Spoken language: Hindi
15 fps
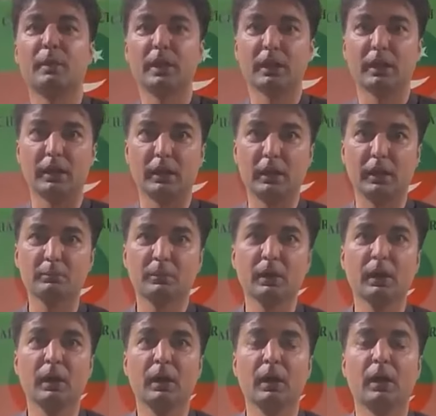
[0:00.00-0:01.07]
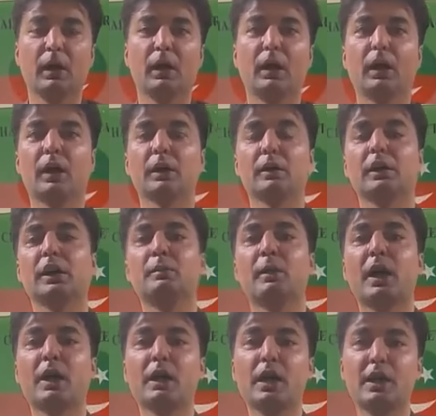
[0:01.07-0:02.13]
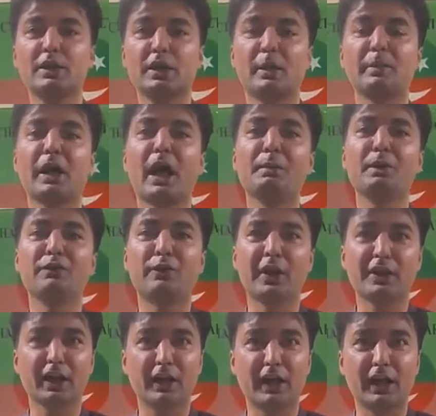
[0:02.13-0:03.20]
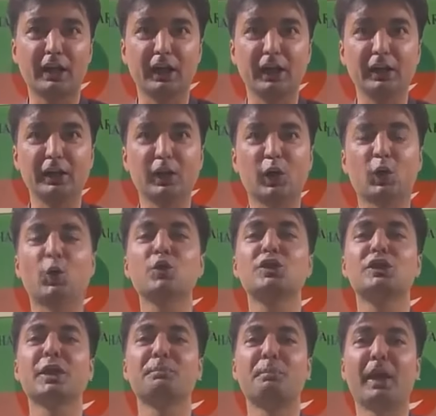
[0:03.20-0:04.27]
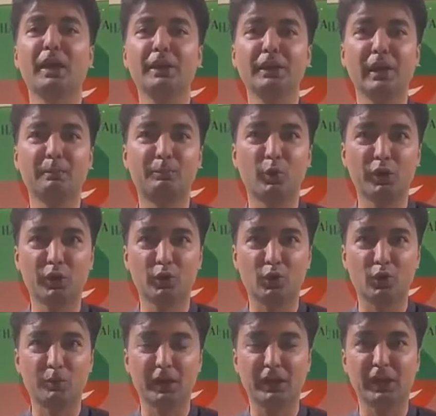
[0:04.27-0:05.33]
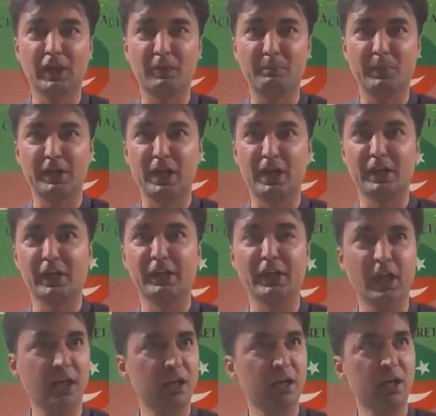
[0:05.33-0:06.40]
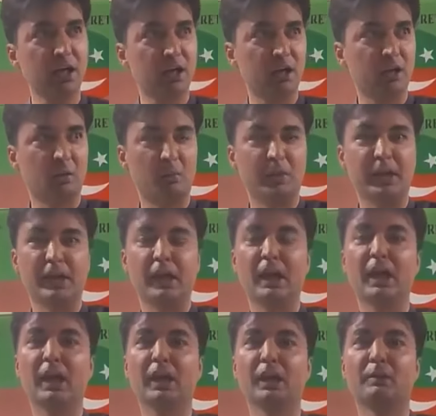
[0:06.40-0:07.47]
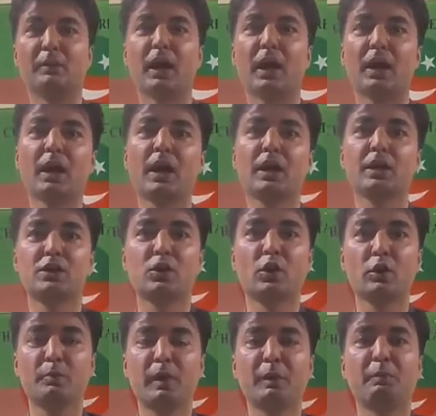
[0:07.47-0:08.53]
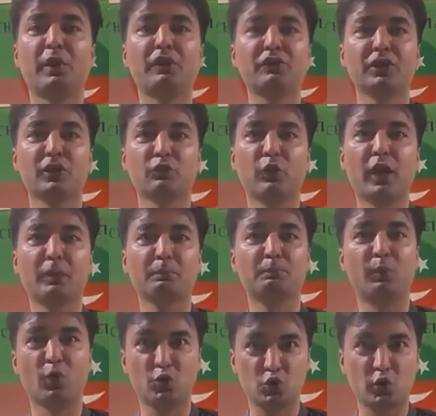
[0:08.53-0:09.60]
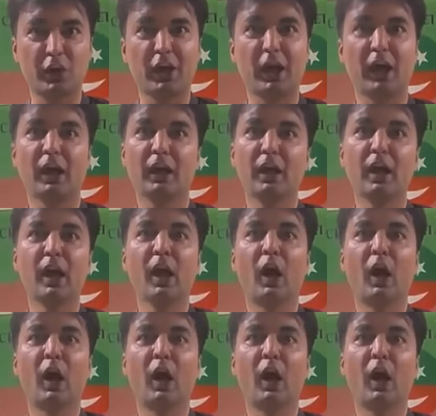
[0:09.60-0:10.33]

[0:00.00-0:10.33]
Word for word: रहीम इमरान खान साहब ने अभी फाइनल कॉल नहीं दी और उससे पहले ही इम्पोर्टेड हुकूमत की काम पे टांग रही है बनीगाला इमरान खान चौक पे प्रिजनर्स वैन पहुंच चुके हैं